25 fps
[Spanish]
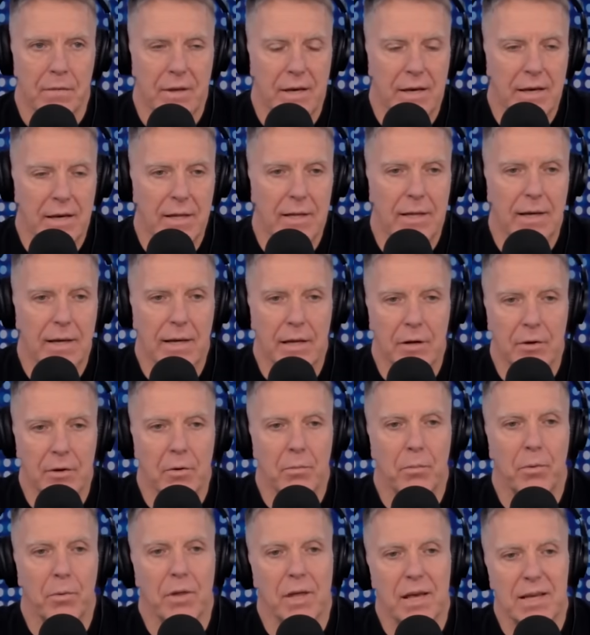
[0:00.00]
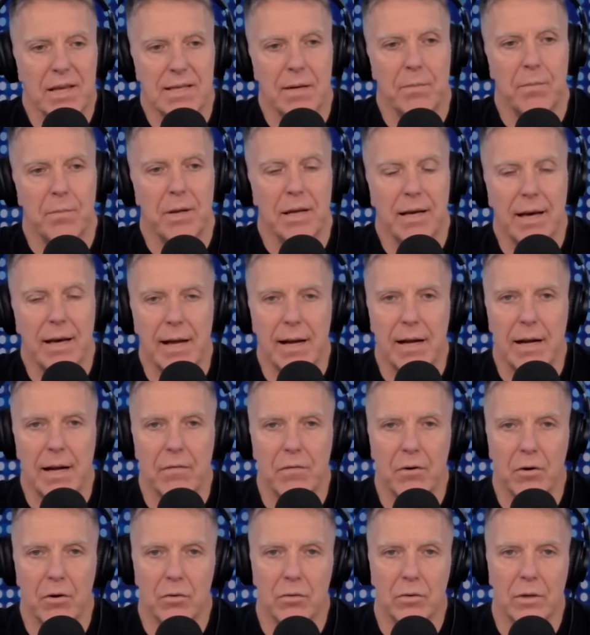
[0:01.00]
dijiste que no podías explicar
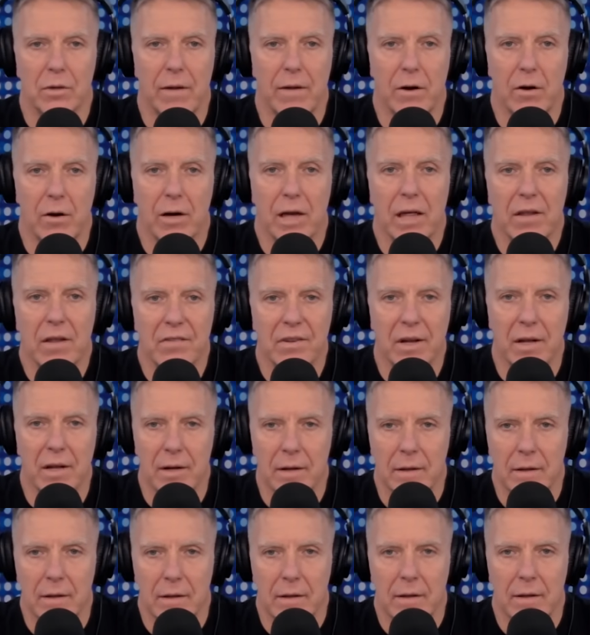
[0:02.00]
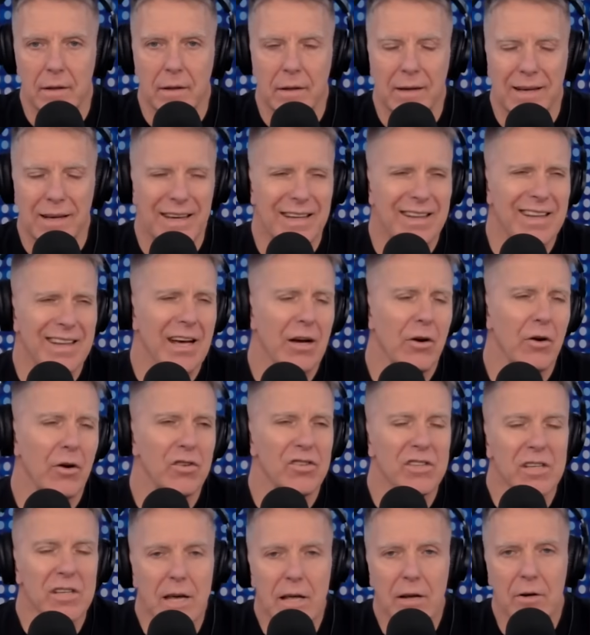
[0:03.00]
la fortuna de los Kirchner que te
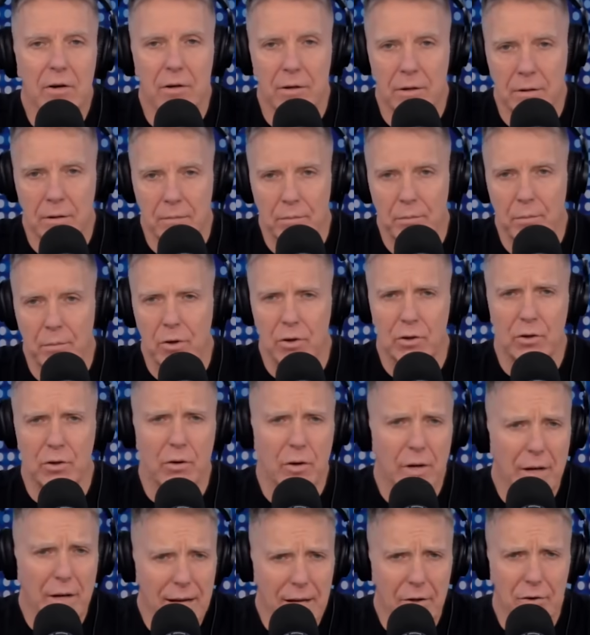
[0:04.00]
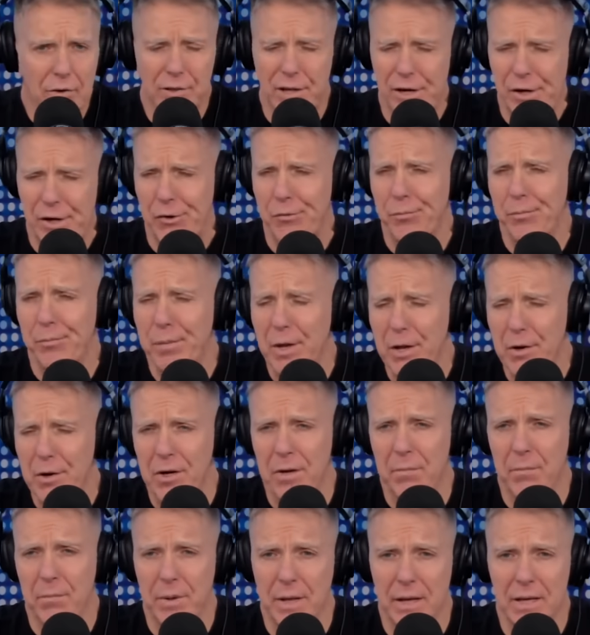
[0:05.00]
cosieron por todos lados, te
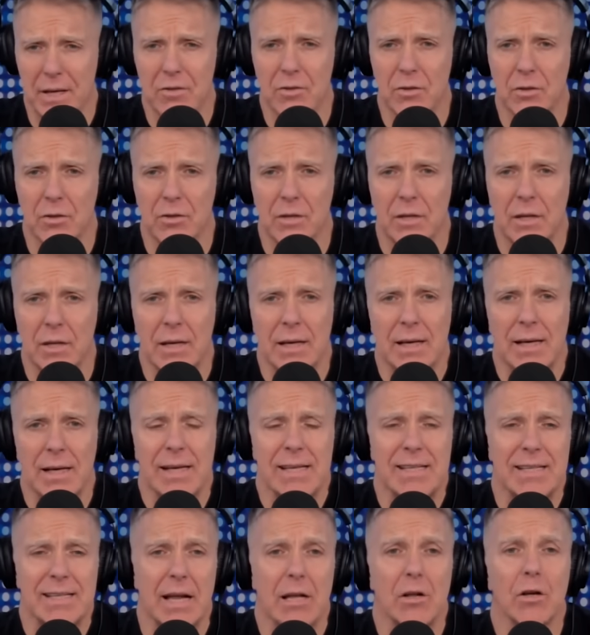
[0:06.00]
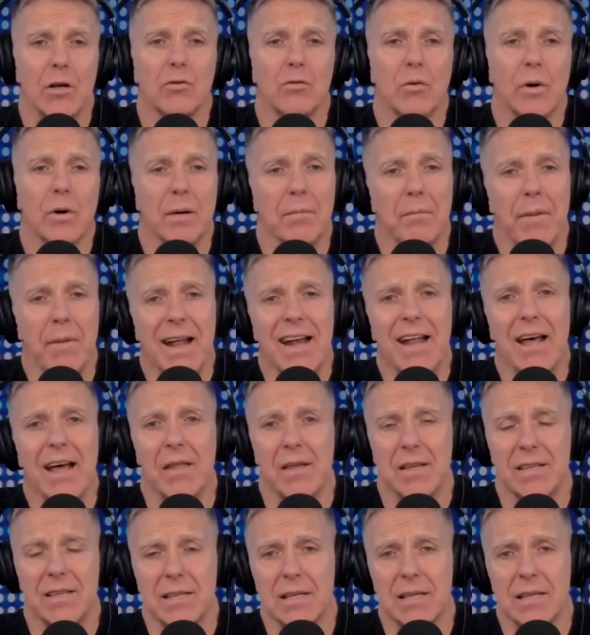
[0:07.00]
rompieron en pedazos, salió tu hermana a